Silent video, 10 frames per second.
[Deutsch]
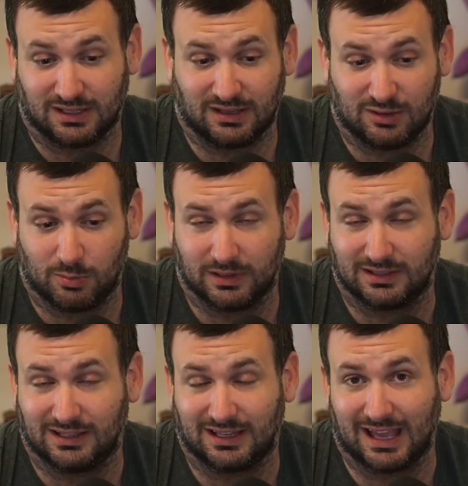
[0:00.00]
über
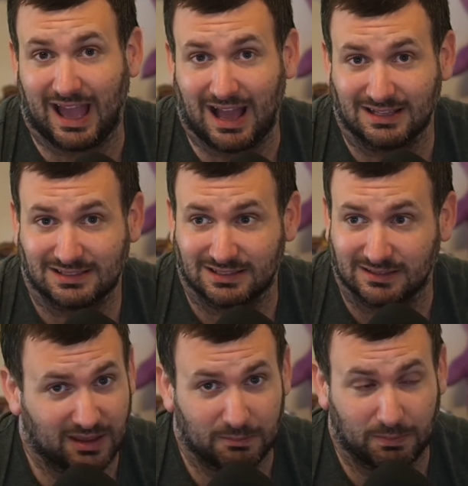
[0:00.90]
die
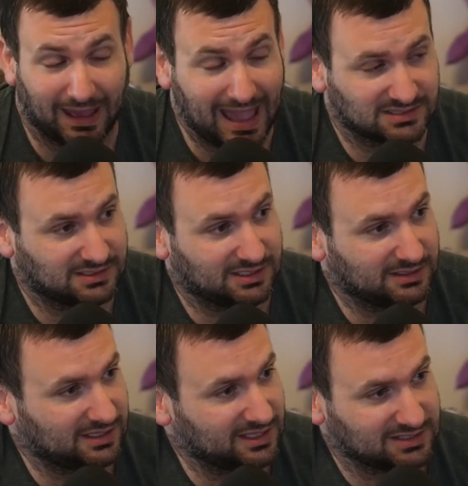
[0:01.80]
krassen Preise, die
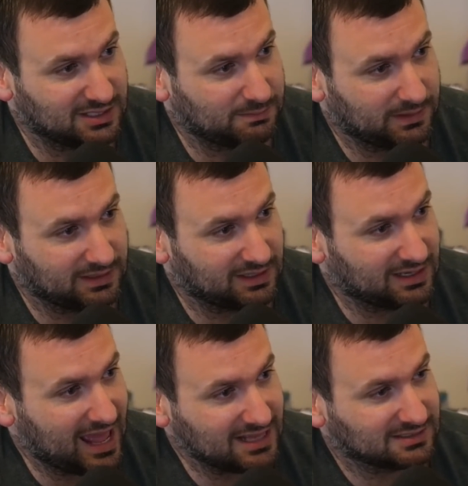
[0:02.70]
da sind bei
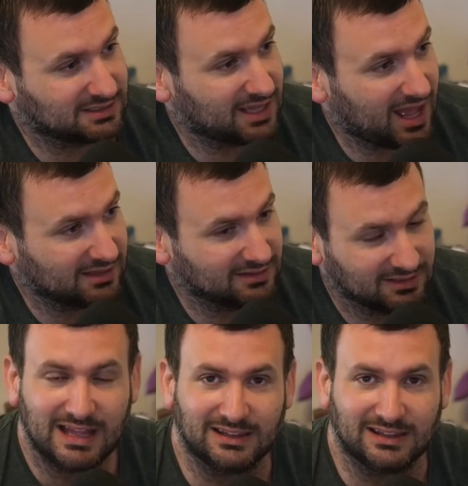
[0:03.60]
den heißen Karten.